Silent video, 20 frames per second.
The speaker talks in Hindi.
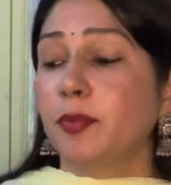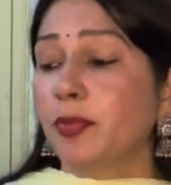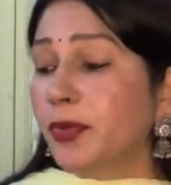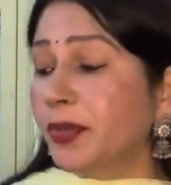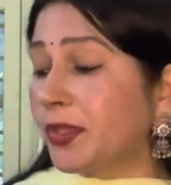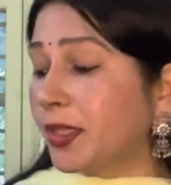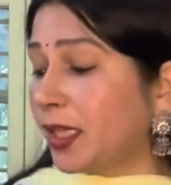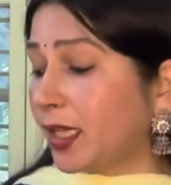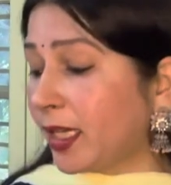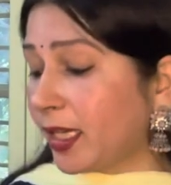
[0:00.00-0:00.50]

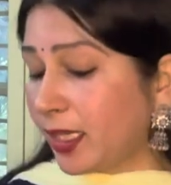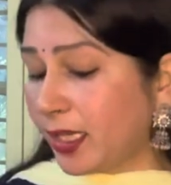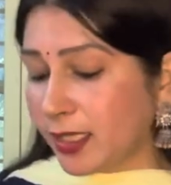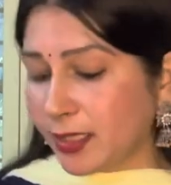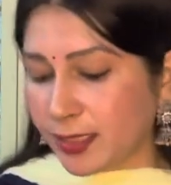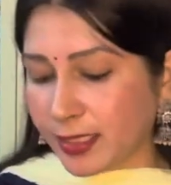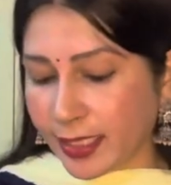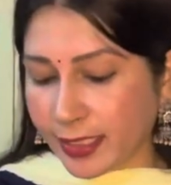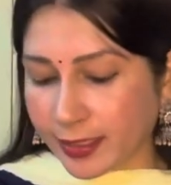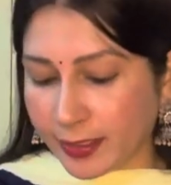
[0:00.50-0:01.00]
प्रोटी है ये
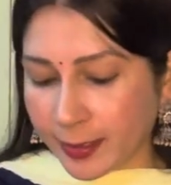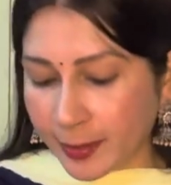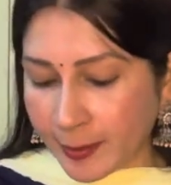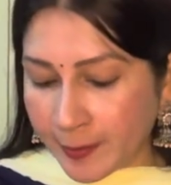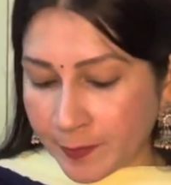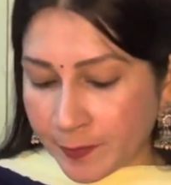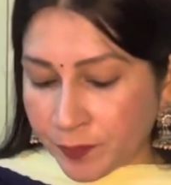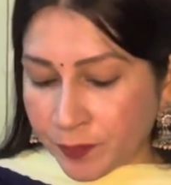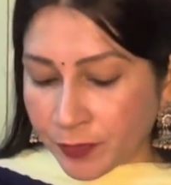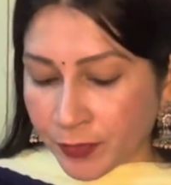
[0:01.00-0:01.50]
सेट
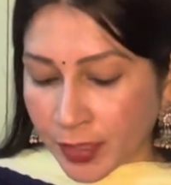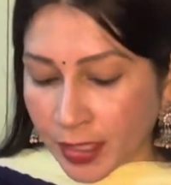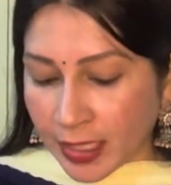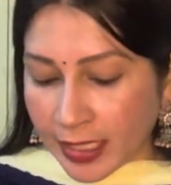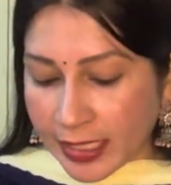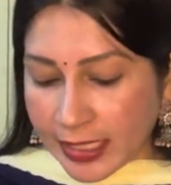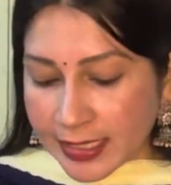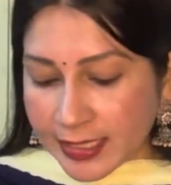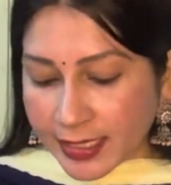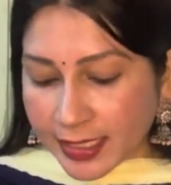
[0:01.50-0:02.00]

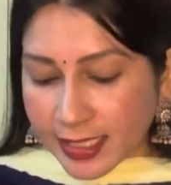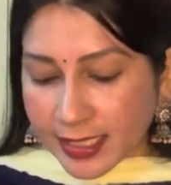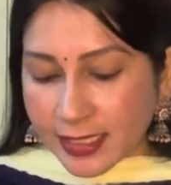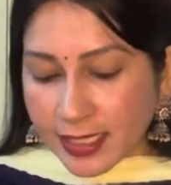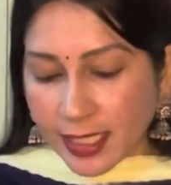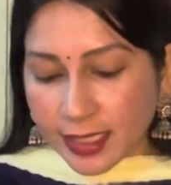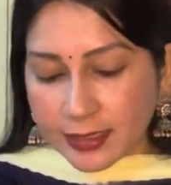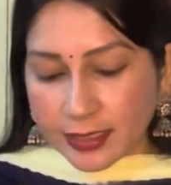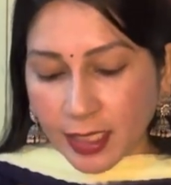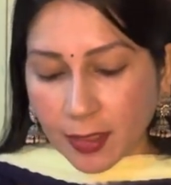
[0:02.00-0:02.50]
इसके
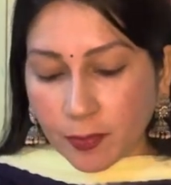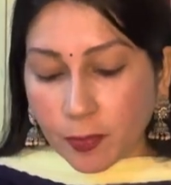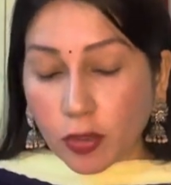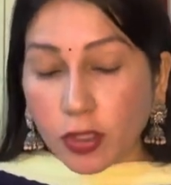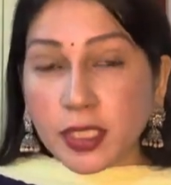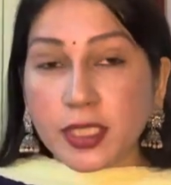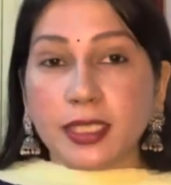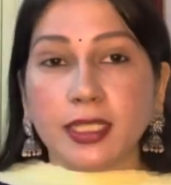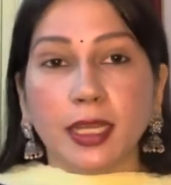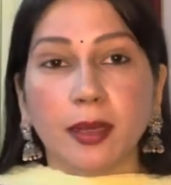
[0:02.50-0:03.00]
साथ आप
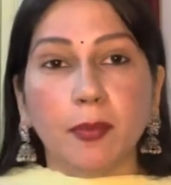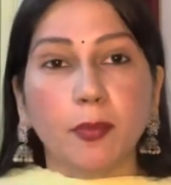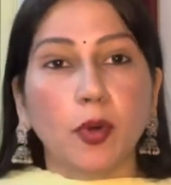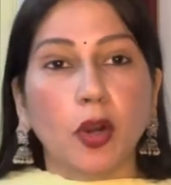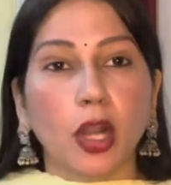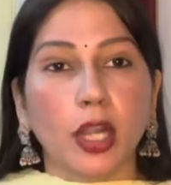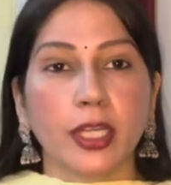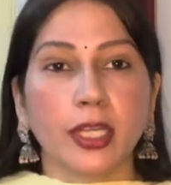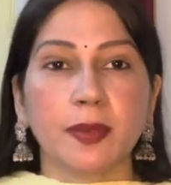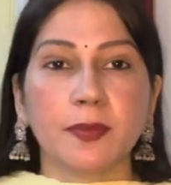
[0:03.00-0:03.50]
और इसका
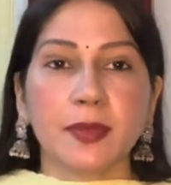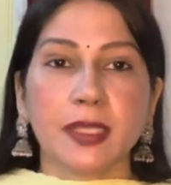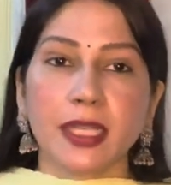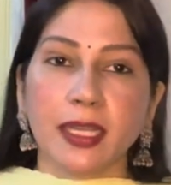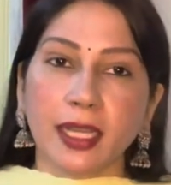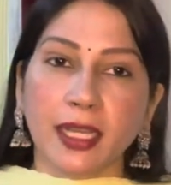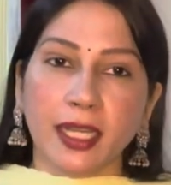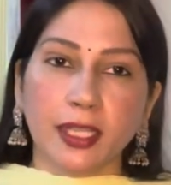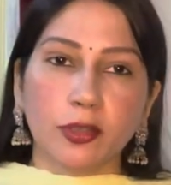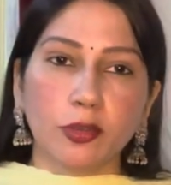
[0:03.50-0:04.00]
बॉटम से
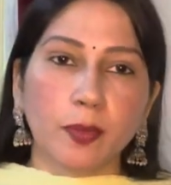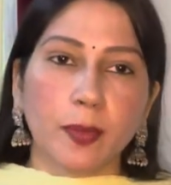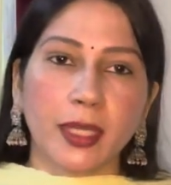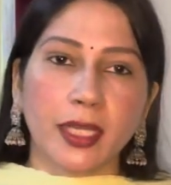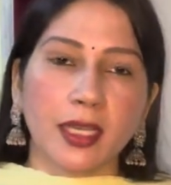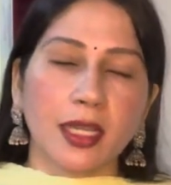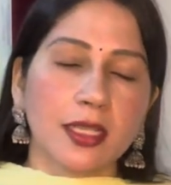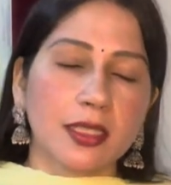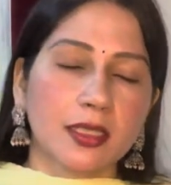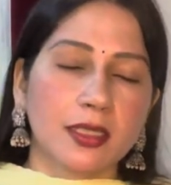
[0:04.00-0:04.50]
लेके
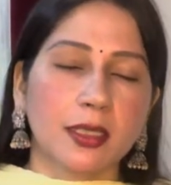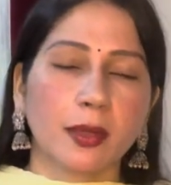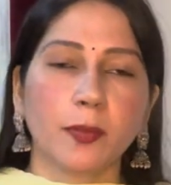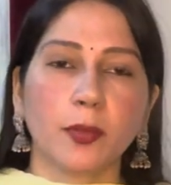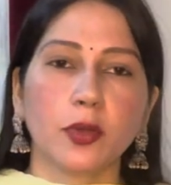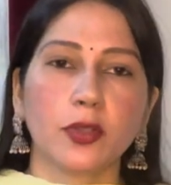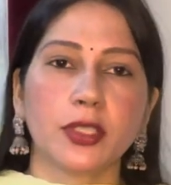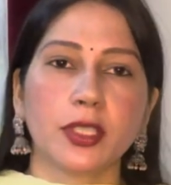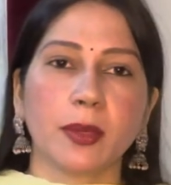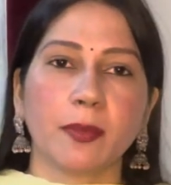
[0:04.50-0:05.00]
दुपट्टा
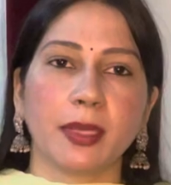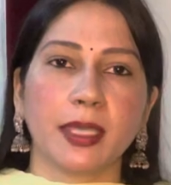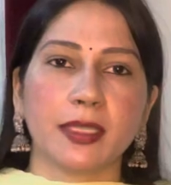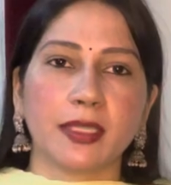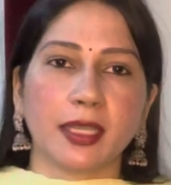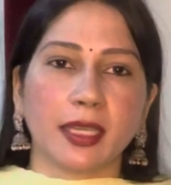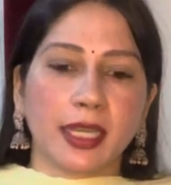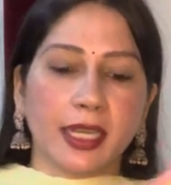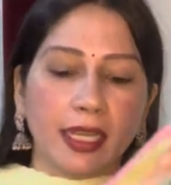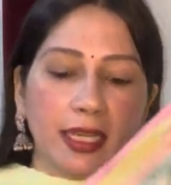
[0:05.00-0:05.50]
सब कुछ
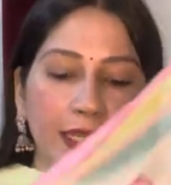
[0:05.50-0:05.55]
अमेजिंग है